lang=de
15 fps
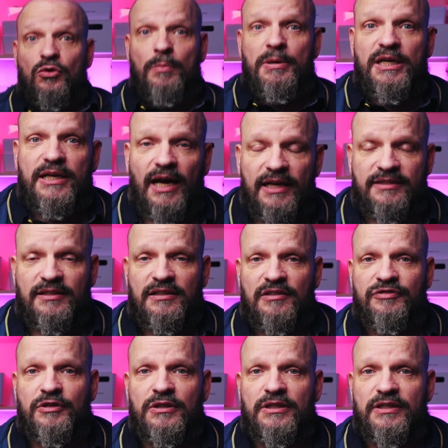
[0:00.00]
so begeistert
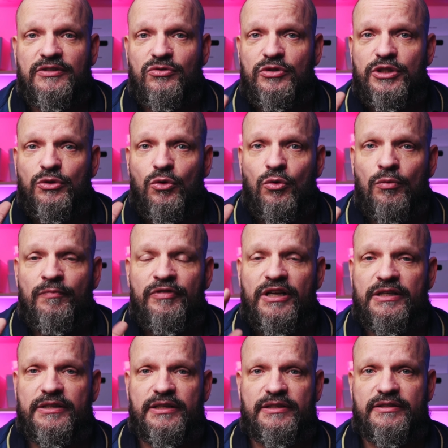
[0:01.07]
davon, dass du die
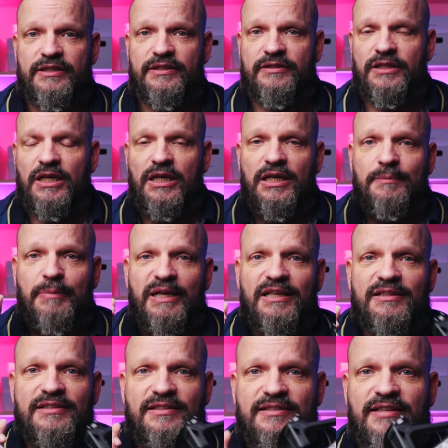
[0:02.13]
Umwelt nicht siehst. Bei
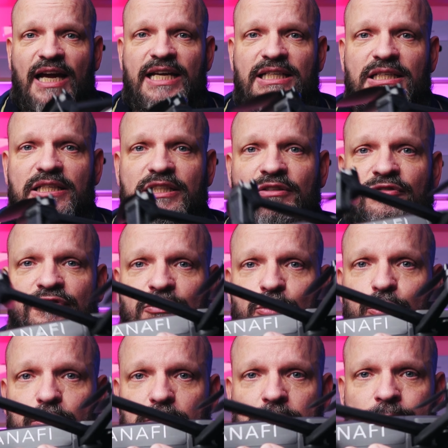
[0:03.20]
den seitlichen
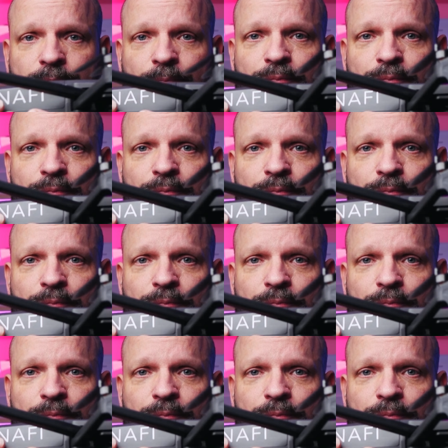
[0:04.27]
Flügen